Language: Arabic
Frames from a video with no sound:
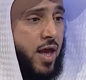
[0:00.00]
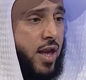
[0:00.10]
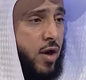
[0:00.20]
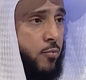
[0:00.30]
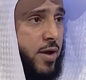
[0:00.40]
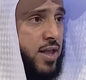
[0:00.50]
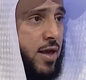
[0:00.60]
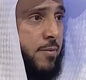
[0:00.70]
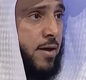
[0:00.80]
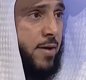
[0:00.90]
أنه
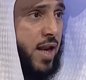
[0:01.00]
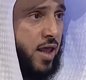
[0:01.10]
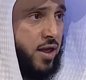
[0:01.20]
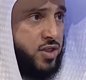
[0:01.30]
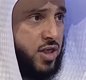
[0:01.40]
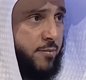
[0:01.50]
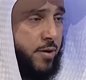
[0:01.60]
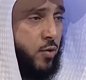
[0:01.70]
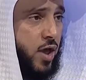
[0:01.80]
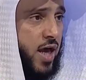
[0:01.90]
متى ما بلغ
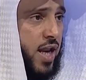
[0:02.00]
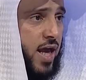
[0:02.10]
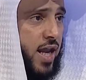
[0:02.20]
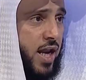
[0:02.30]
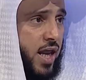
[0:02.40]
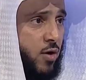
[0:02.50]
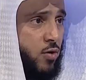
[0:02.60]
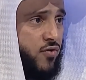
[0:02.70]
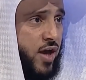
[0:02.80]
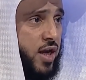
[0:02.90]
نصابا وحال عليه
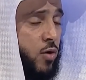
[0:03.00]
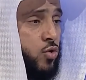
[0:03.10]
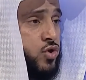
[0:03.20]
الحول فإنه